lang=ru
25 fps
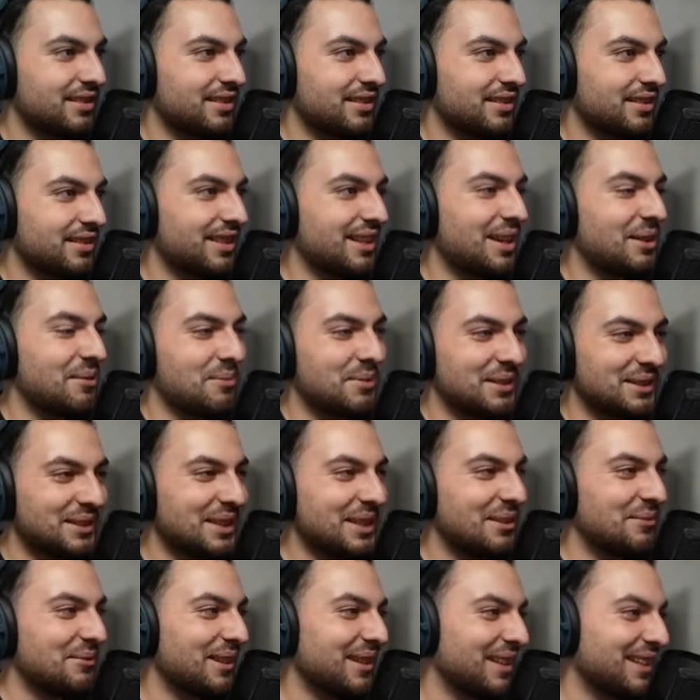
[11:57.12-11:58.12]
Да,
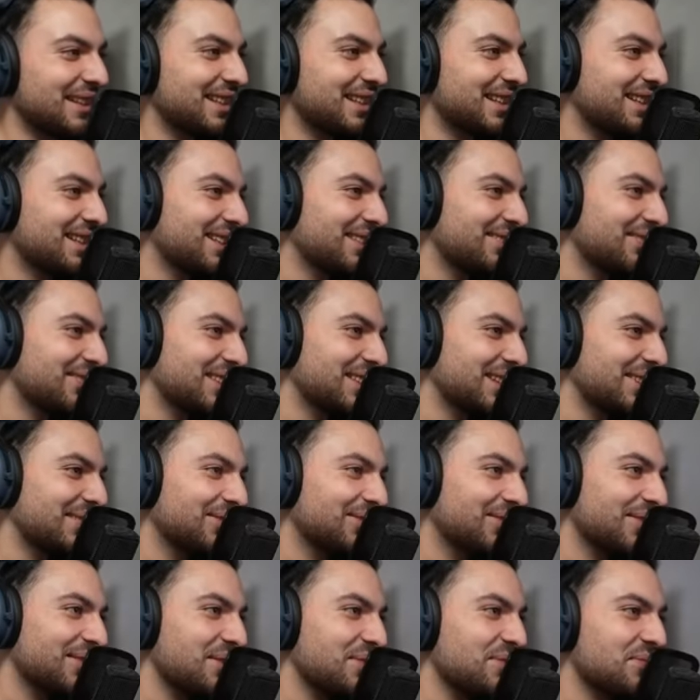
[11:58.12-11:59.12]
бэт-трип, да-да-да, бэт-трип. -да
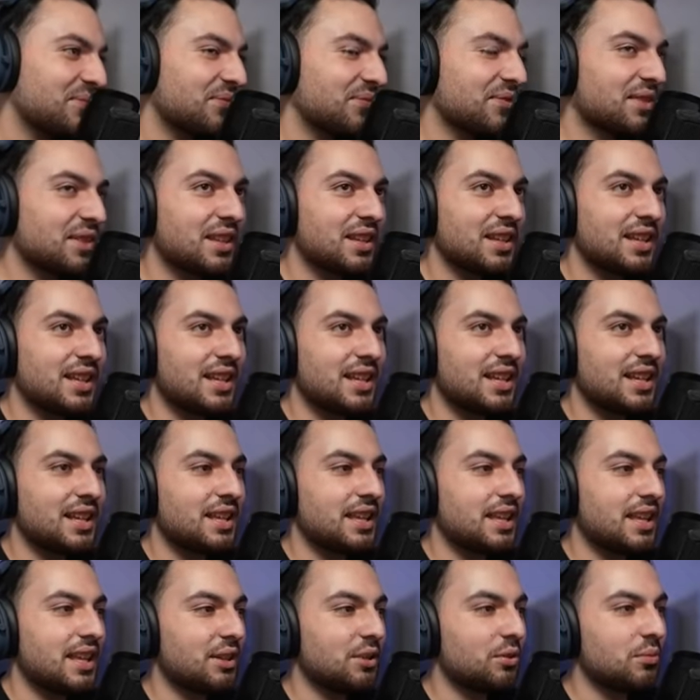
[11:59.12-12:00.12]
-да,
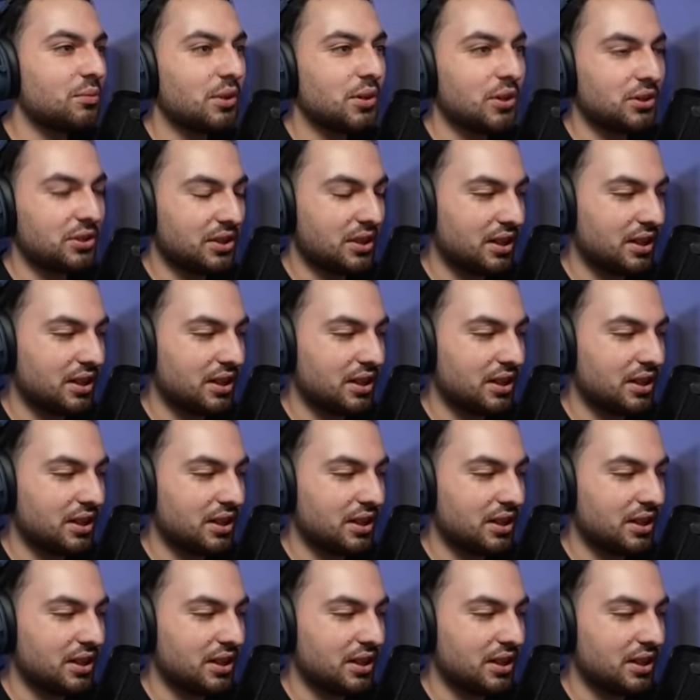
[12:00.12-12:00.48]
я думаю, эта